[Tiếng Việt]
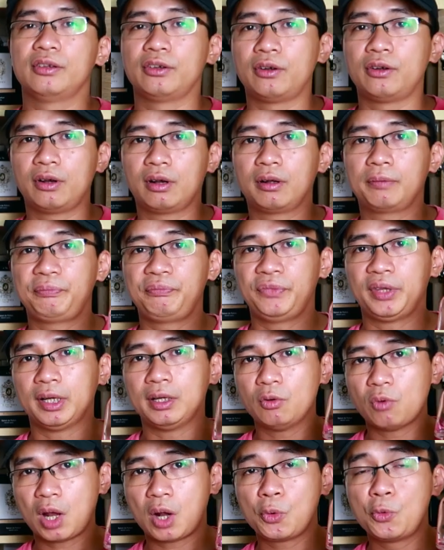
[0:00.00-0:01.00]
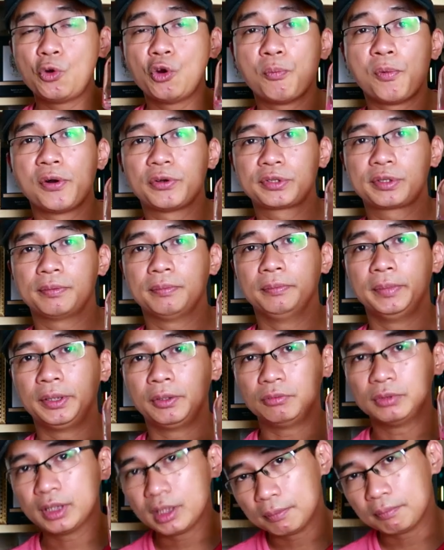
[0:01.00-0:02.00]
do đó nhà nước hoa Hugo Boss
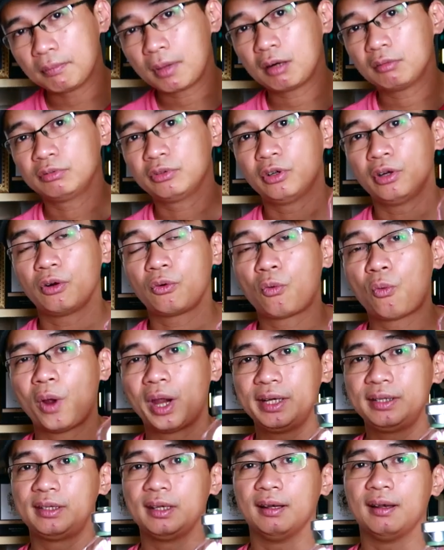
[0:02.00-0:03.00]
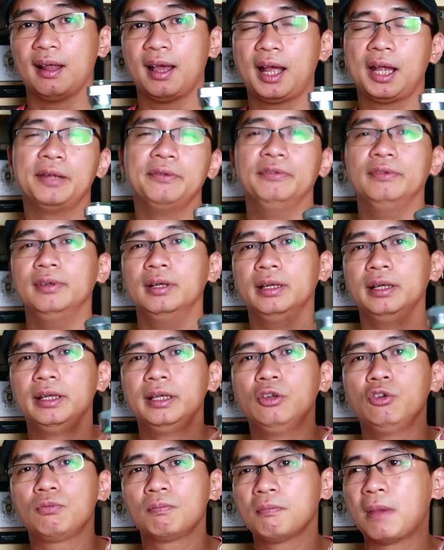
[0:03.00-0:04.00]
mình cũng rất là mong họ quay trở lại
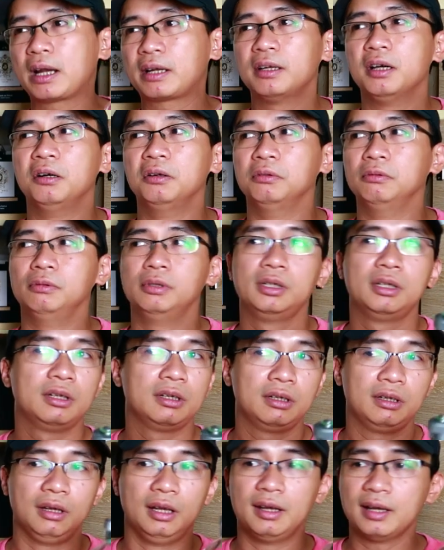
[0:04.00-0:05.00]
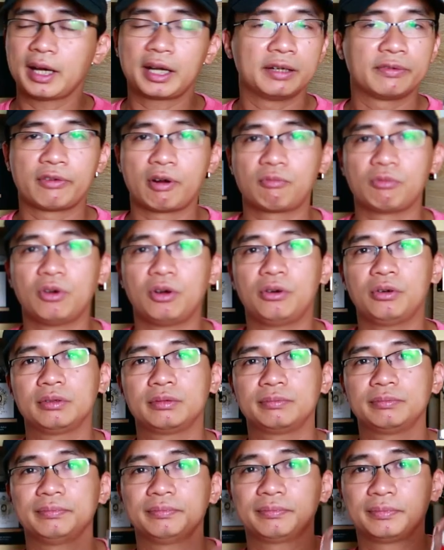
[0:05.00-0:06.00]
với lúc ban đầu, lấy lại phong độ
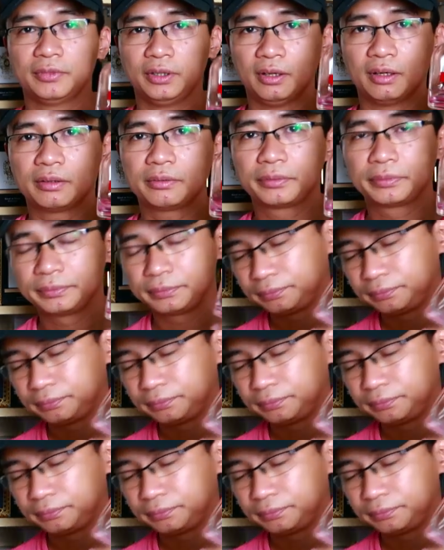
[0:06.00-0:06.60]
đó.